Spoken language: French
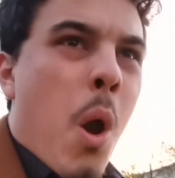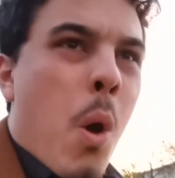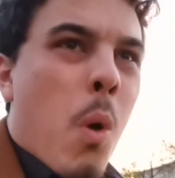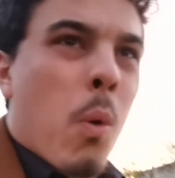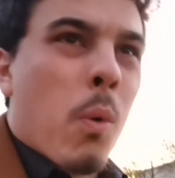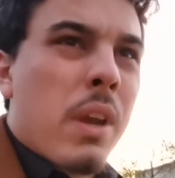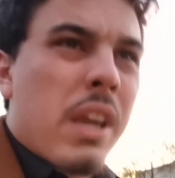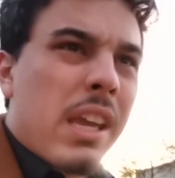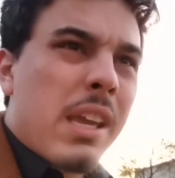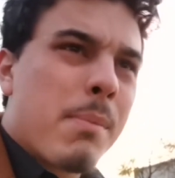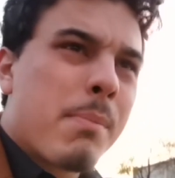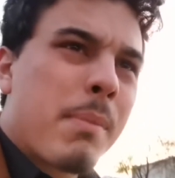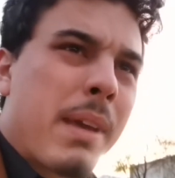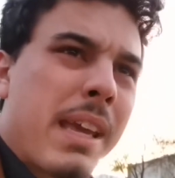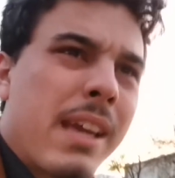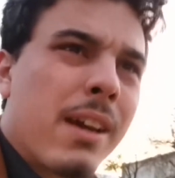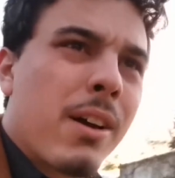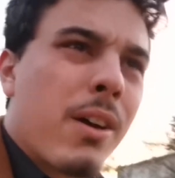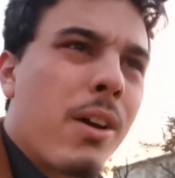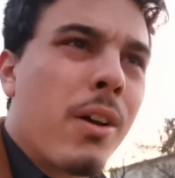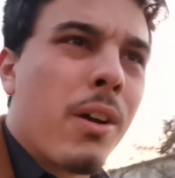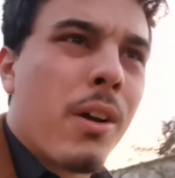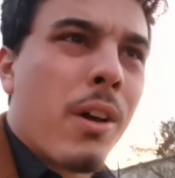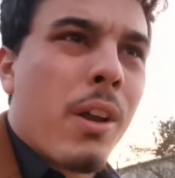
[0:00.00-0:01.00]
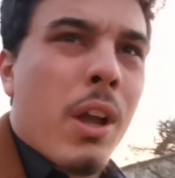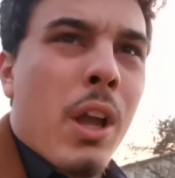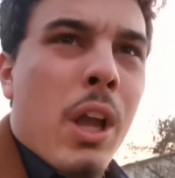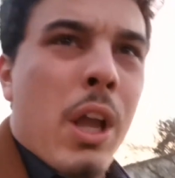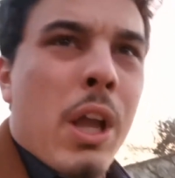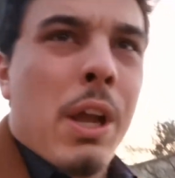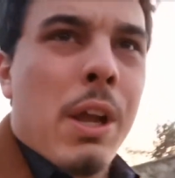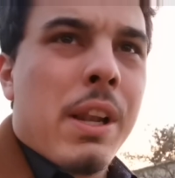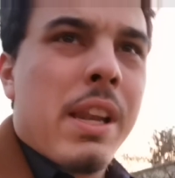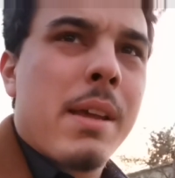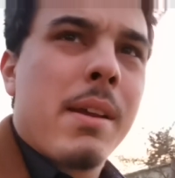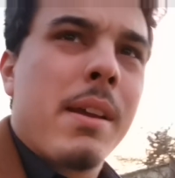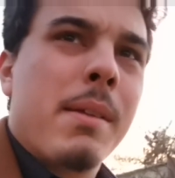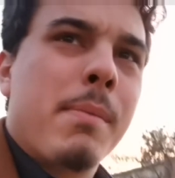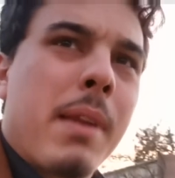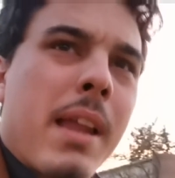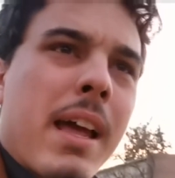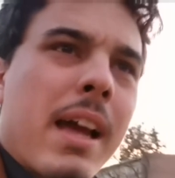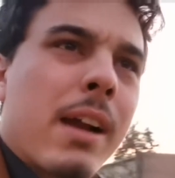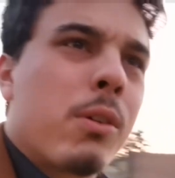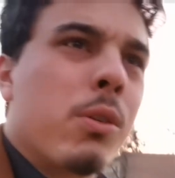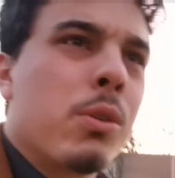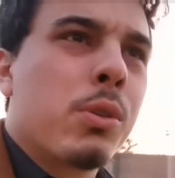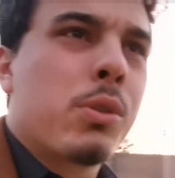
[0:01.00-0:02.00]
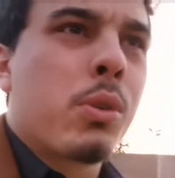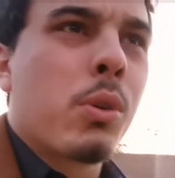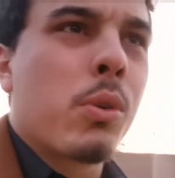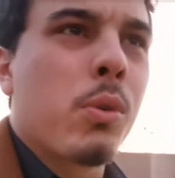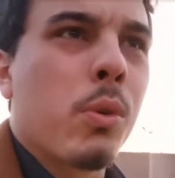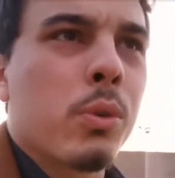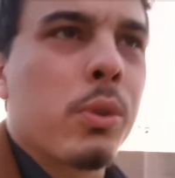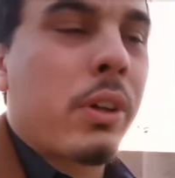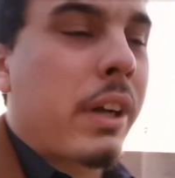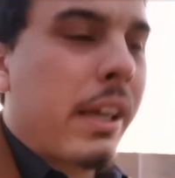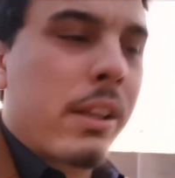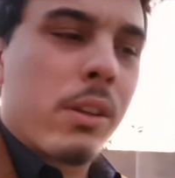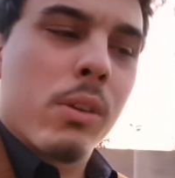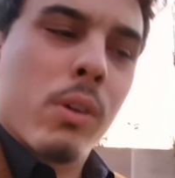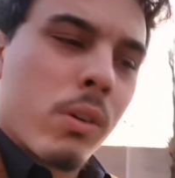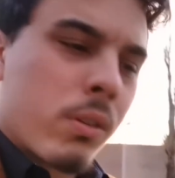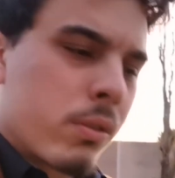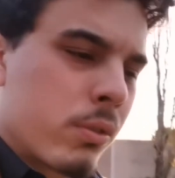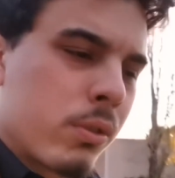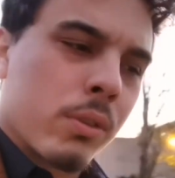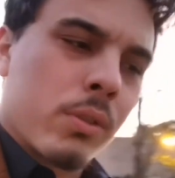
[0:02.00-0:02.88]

Oui, mais euh, les blagues au second degré, non,